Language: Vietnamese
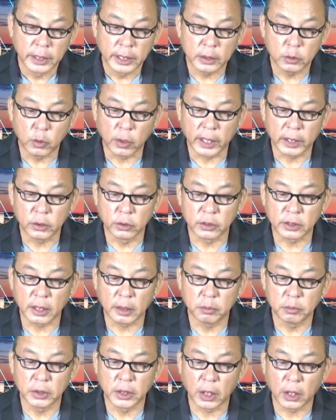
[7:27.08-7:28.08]
Kết quả cuộc
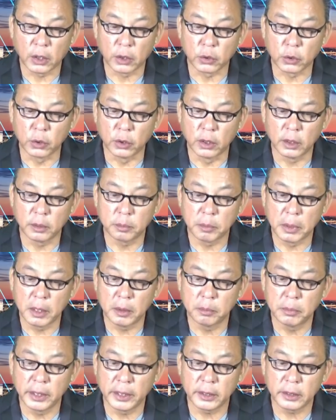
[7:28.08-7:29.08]
thăm dò của
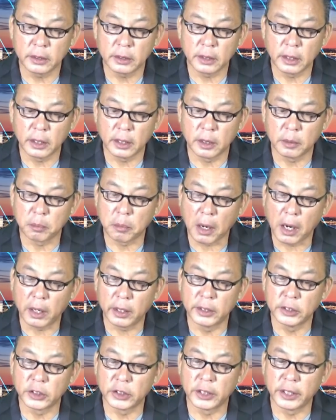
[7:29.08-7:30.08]
Public ờ,
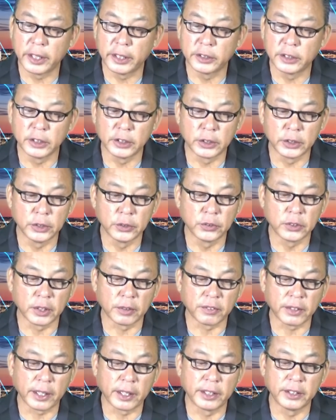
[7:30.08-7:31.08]
Policy Institute
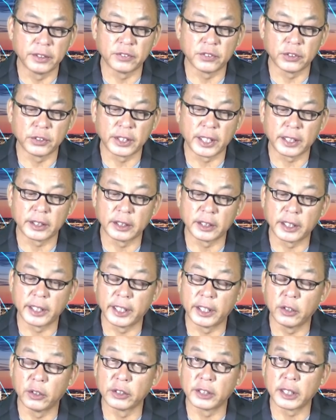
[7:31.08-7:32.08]
of California thực
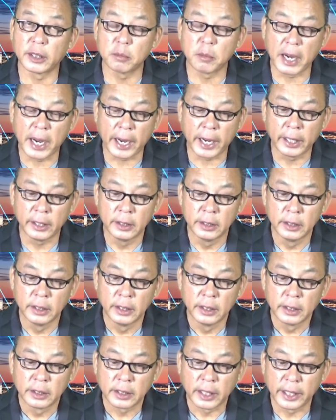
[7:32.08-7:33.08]
hiện hồi tháng 3
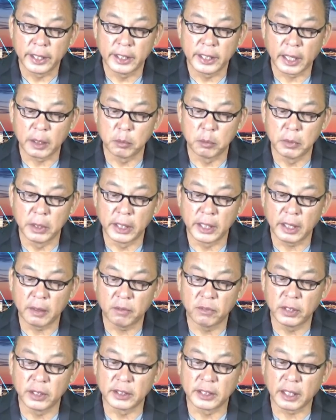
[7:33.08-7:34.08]
thấy rằng
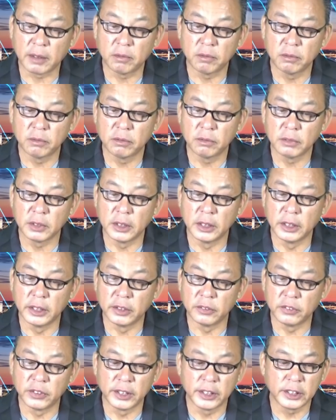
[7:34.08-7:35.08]
15%
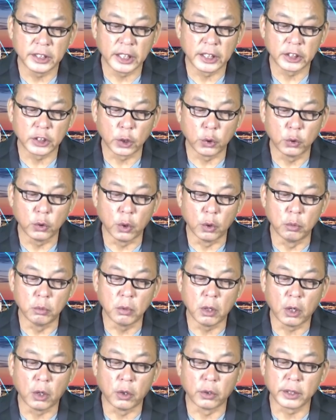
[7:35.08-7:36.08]
người phía Dân Chủ
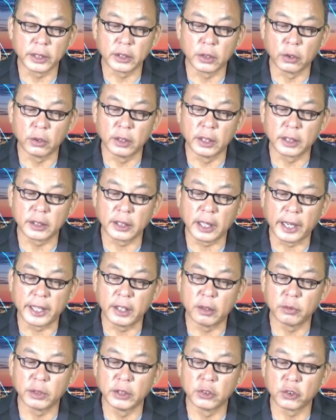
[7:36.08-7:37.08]
ủng hộ cái nỗ lực đẩy
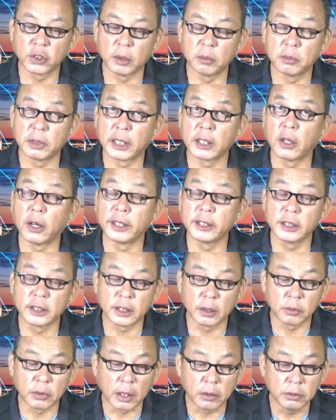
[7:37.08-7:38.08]
ông Newsom ra khỏi chức
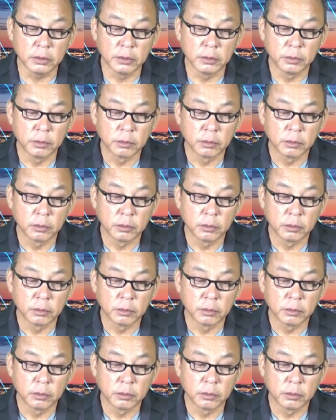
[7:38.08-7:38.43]
thống đốc.